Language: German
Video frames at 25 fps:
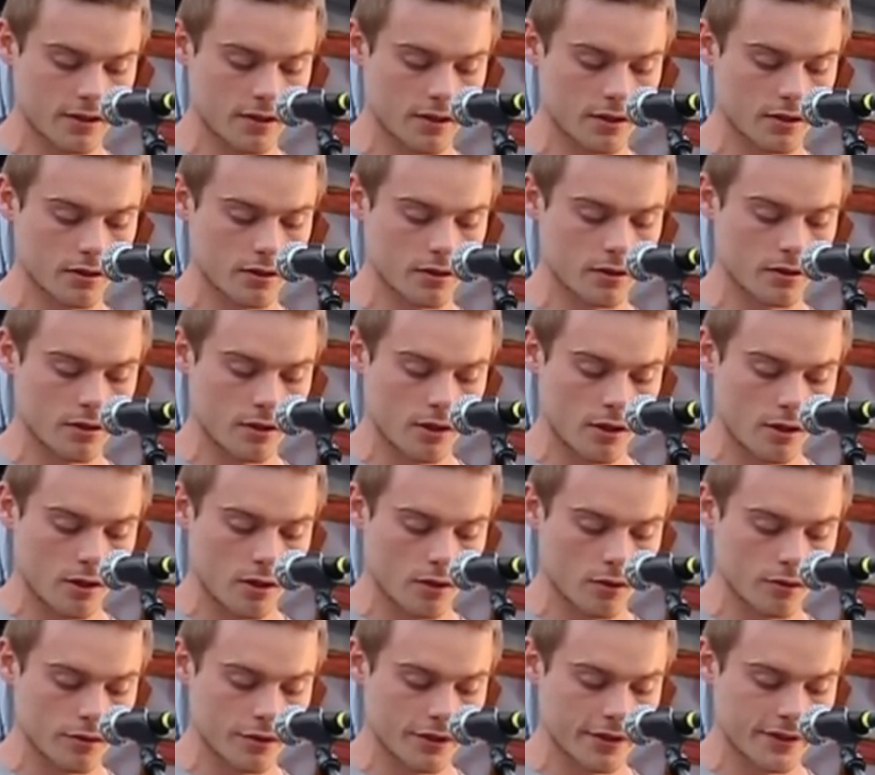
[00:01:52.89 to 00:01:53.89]
kann
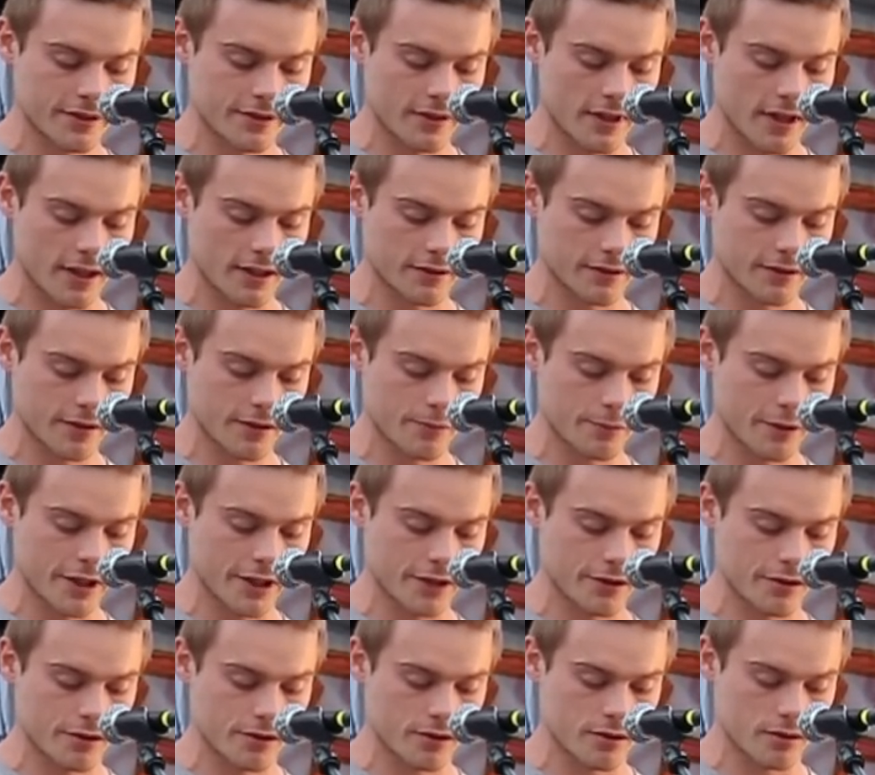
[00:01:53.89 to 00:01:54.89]
und nicht andere
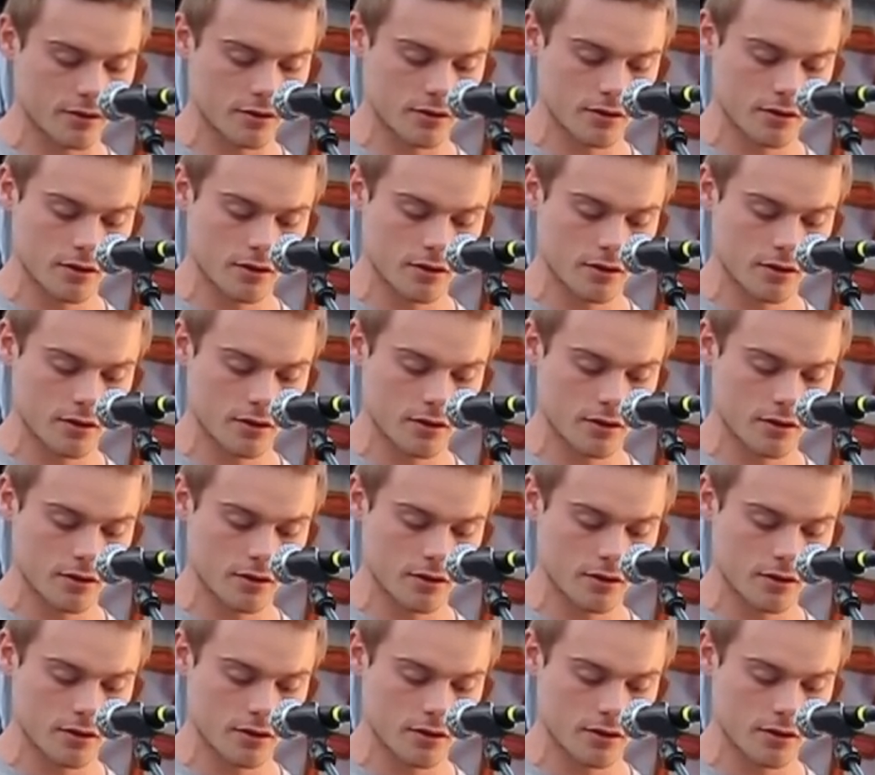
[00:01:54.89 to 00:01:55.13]
Menschen.